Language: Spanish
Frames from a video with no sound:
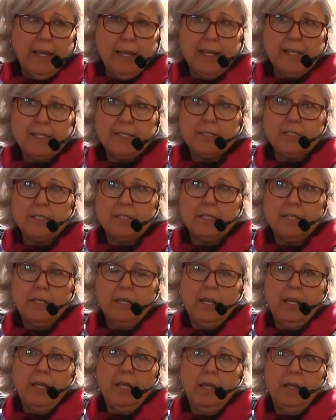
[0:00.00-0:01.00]
es,
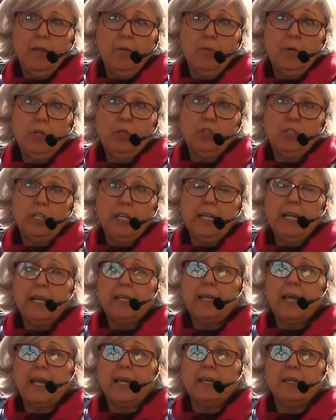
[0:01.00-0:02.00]
eh, bueno,
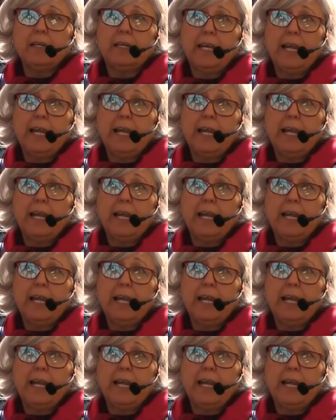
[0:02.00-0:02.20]
tienes que